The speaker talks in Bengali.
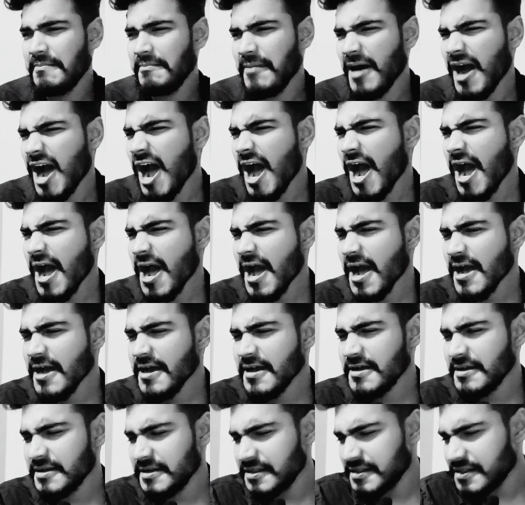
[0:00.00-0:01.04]
মা
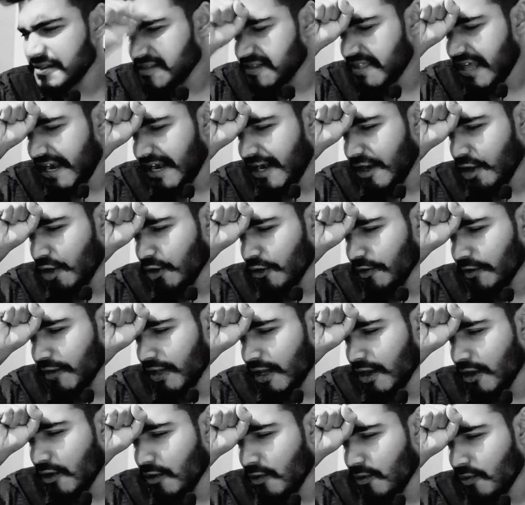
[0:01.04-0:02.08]
স্যাড অন
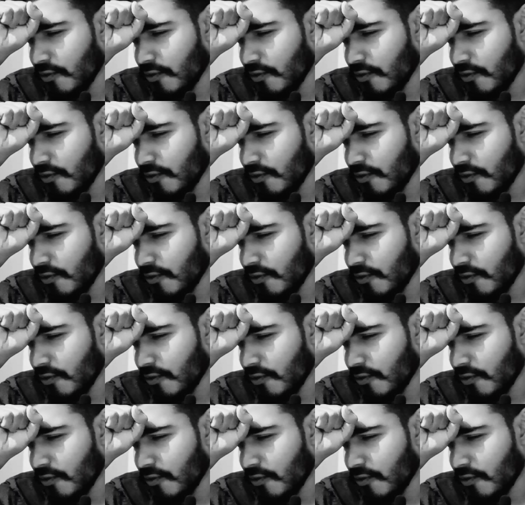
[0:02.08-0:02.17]
দাও